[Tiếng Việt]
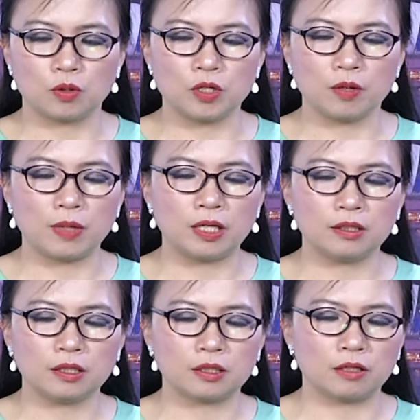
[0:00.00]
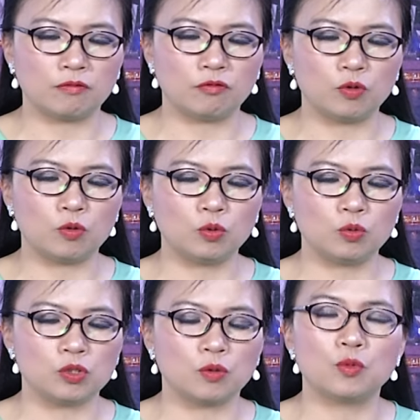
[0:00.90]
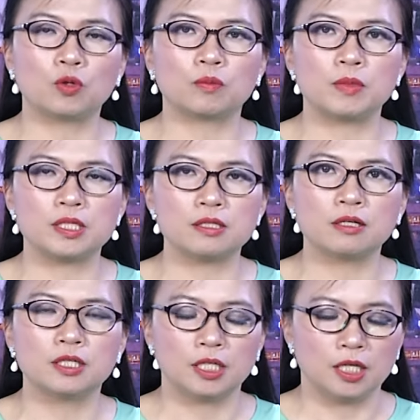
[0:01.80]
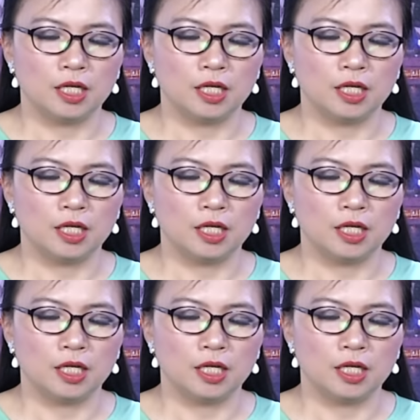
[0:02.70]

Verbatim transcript: có nhà máy tại thành phố Thủ Dầu Một, Bình Dương